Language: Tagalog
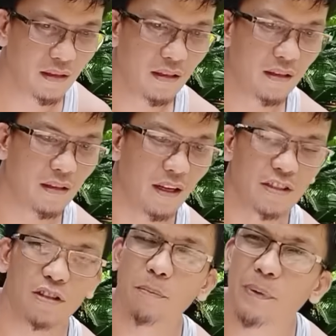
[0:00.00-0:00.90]
na
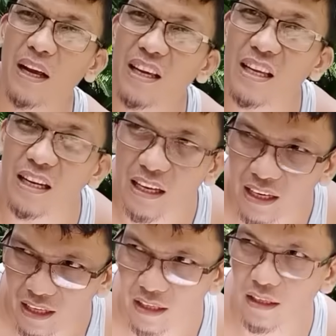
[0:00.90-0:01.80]
sobrang
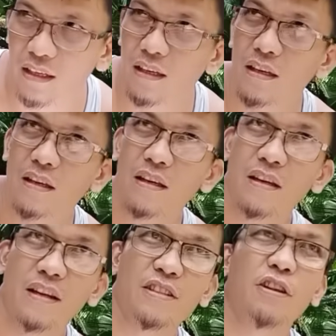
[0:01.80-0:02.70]
hinhin,
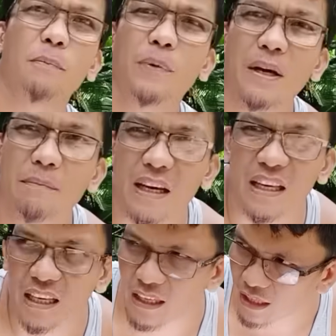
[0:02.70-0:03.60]
na sobrang
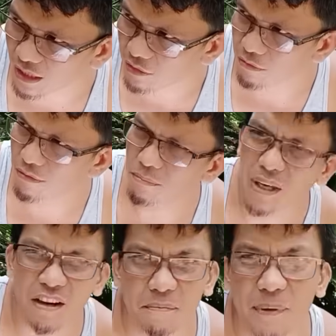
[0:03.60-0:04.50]
magiliw?
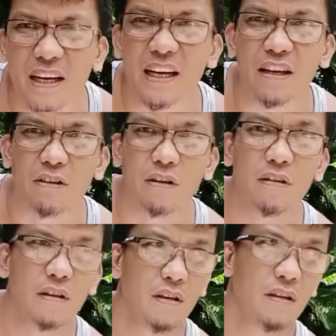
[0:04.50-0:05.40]
Mayroon bang ganon?
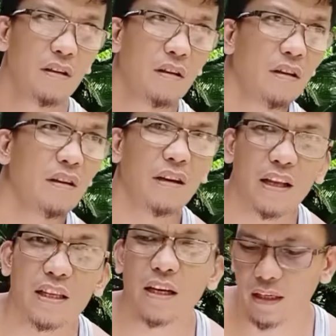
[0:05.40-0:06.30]
Lahat
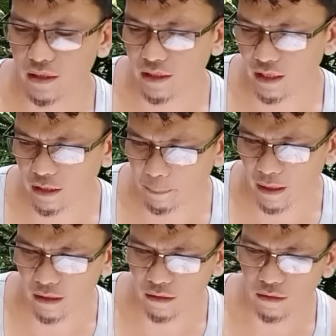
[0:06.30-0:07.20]
ng
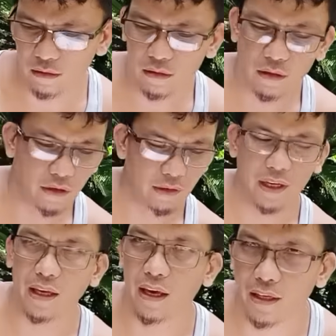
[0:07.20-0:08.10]
nagde-debunk or
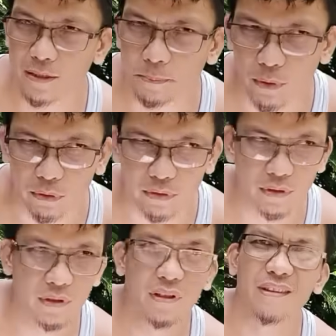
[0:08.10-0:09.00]
nag expose
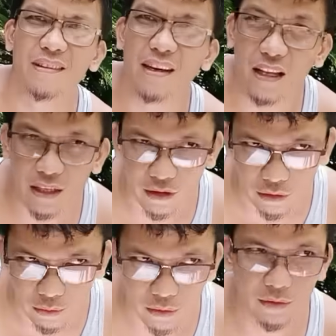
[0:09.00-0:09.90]

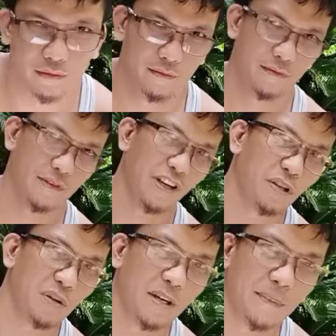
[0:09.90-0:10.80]
ganito.
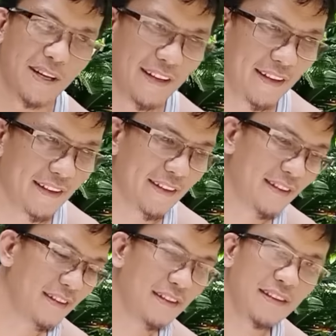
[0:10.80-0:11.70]
Kayo naman eh.
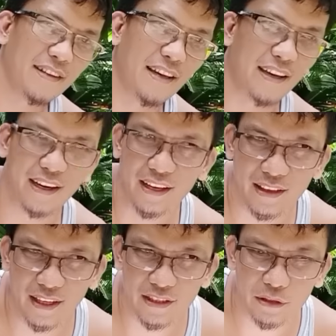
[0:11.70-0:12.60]
Eh galit
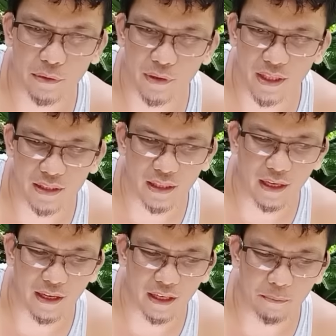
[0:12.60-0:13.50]
lang siguro kasi nga
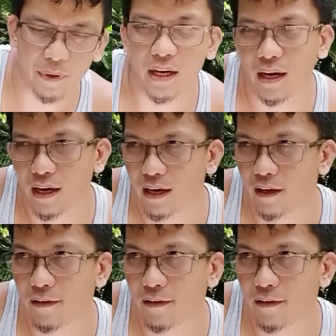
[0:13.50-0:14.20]
ay baka